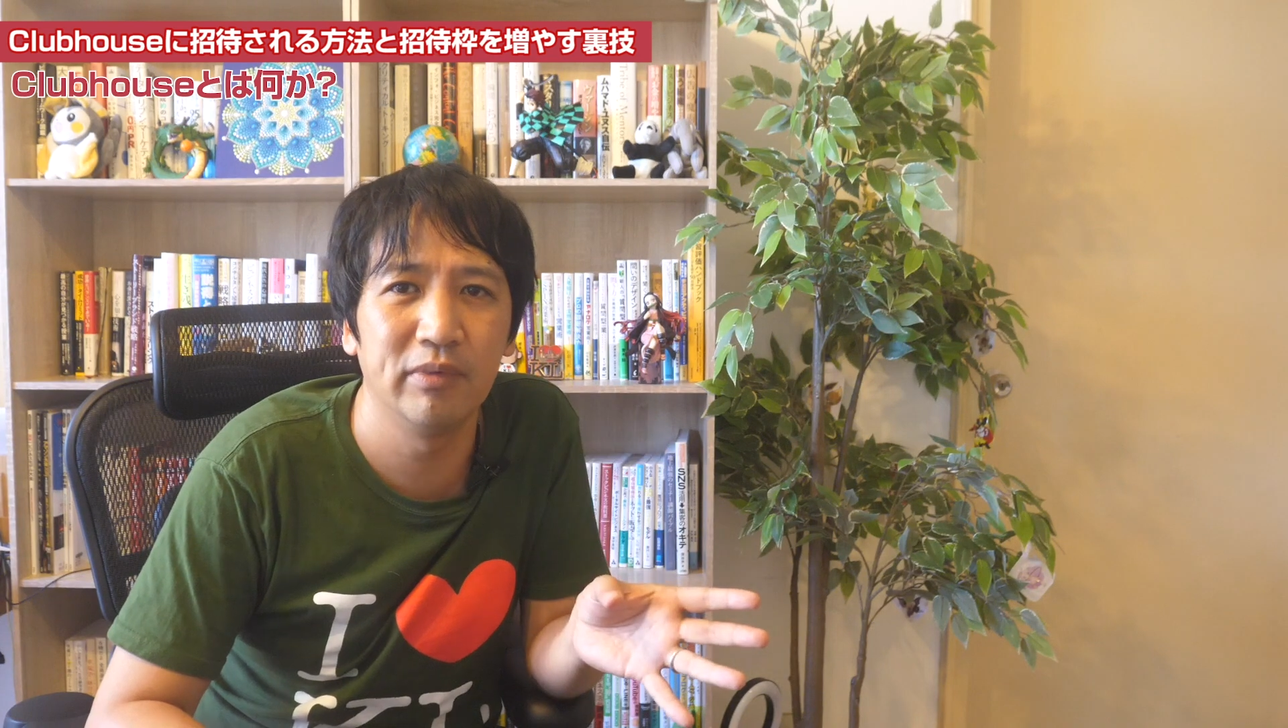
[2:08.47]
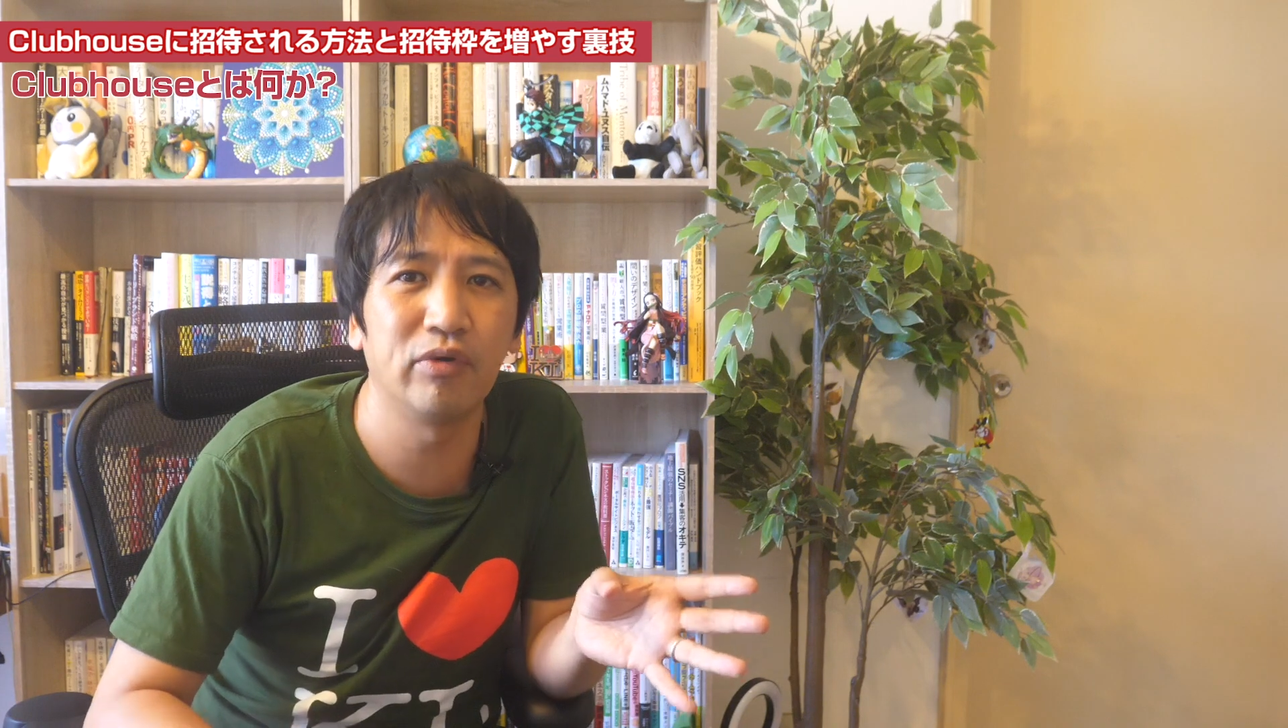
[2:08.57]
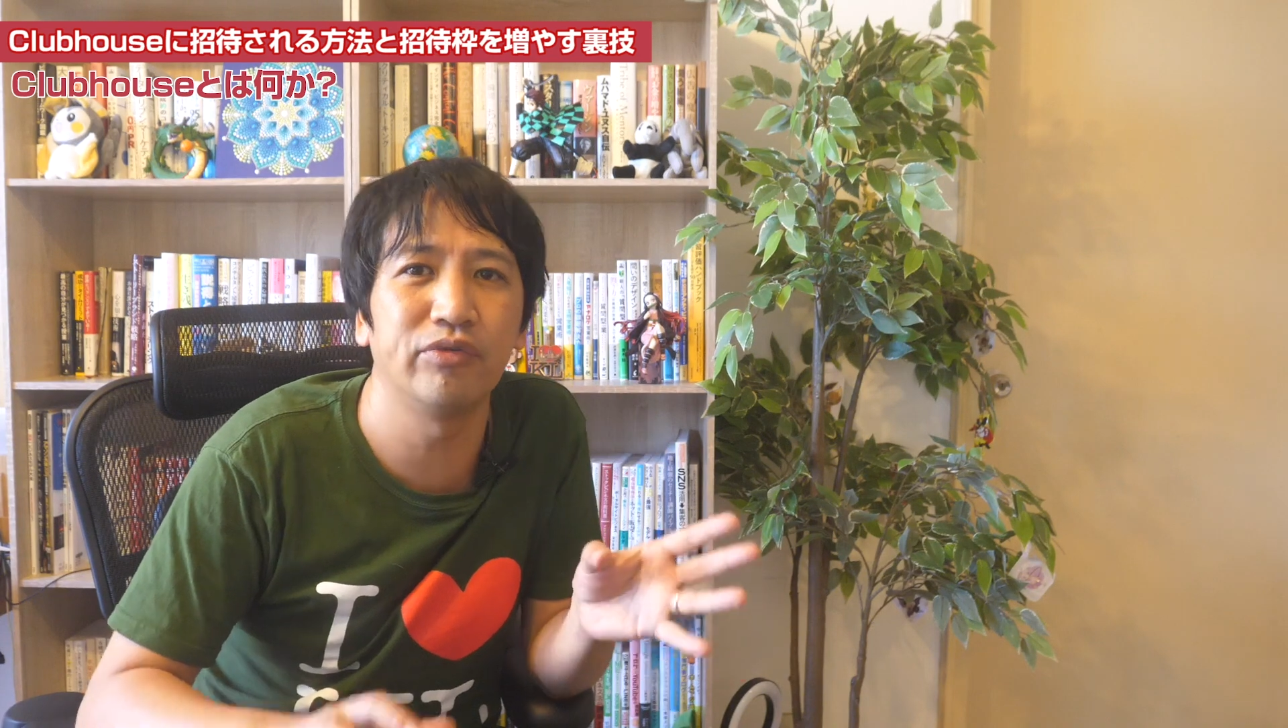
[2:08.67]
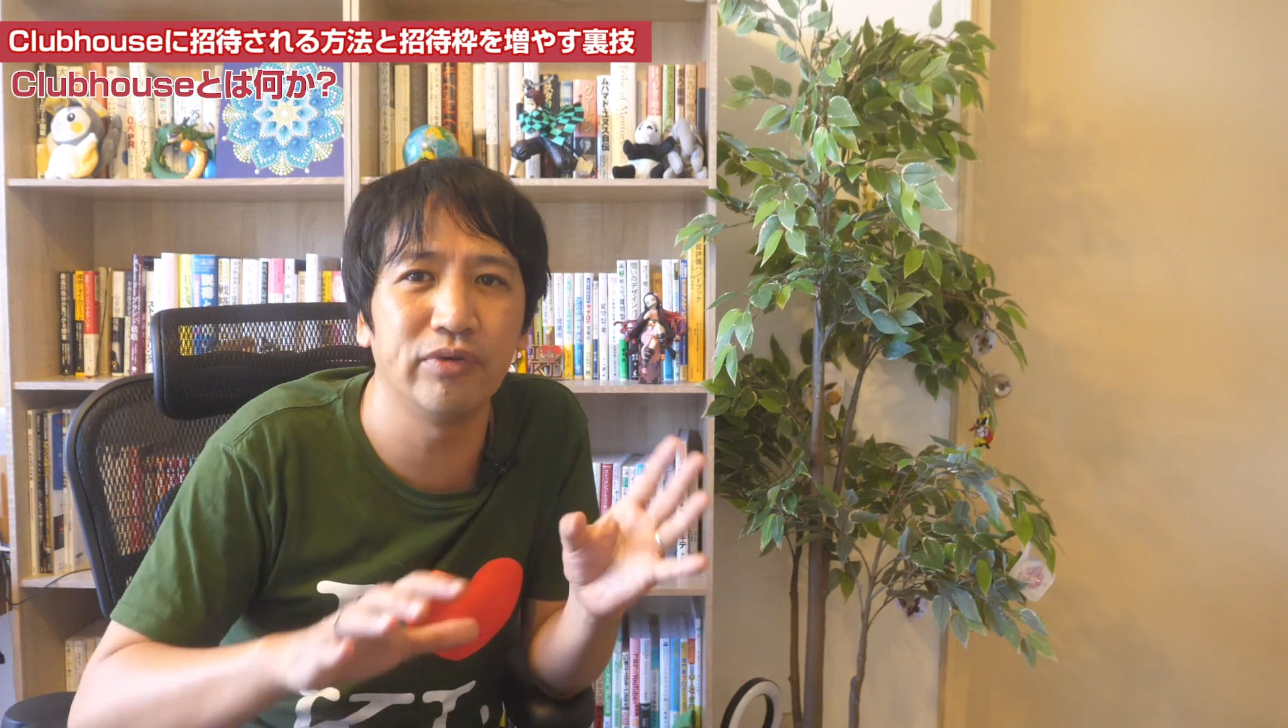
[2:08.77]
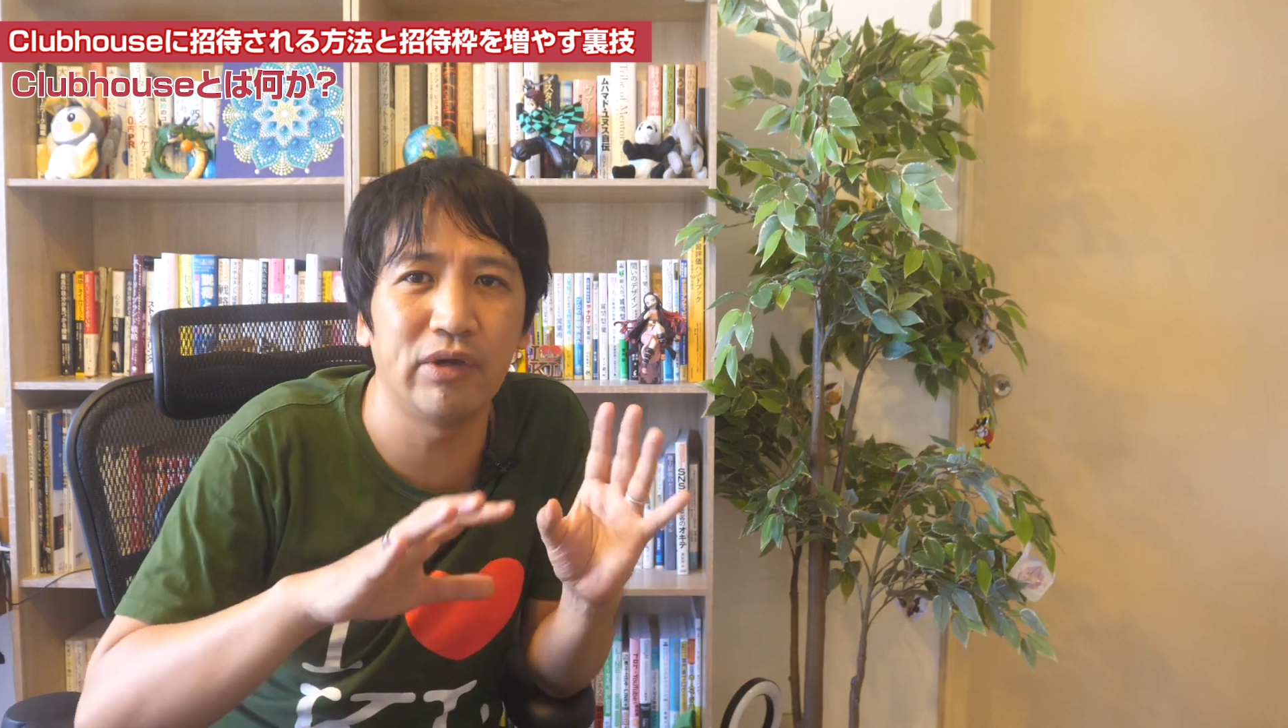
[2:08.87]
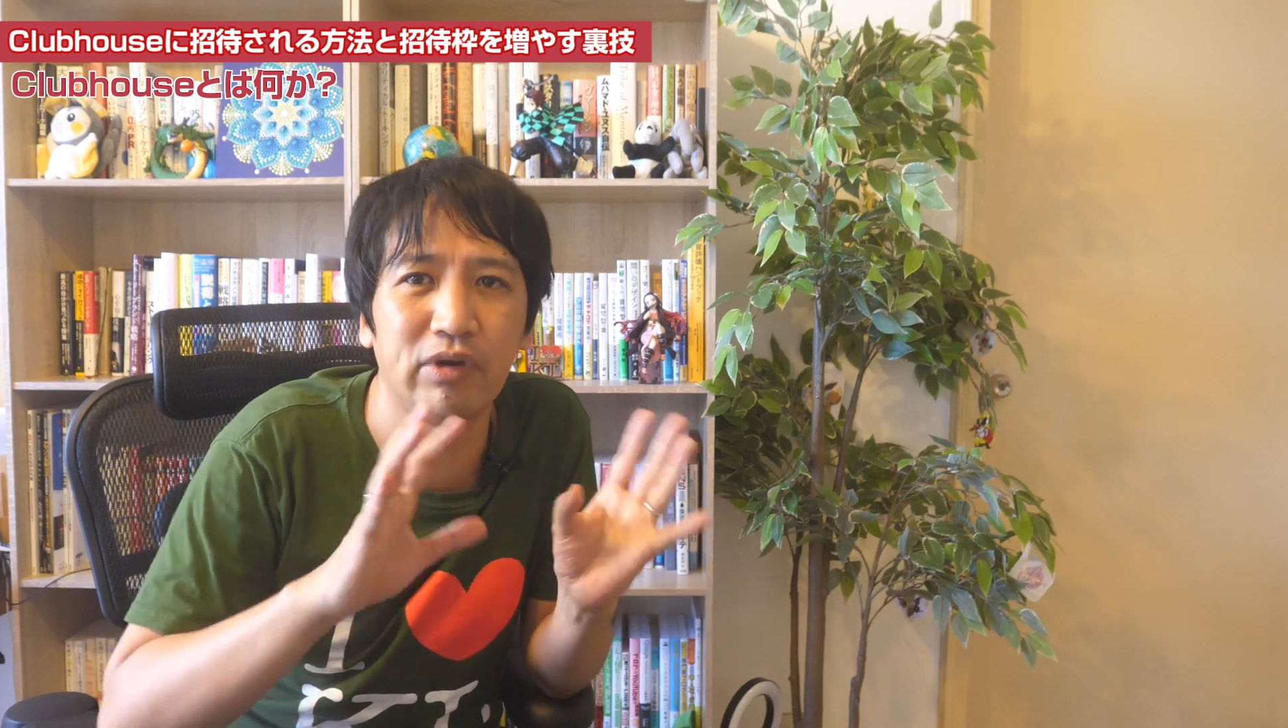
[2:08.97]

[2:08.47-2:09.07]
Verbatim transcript: まあ、そんな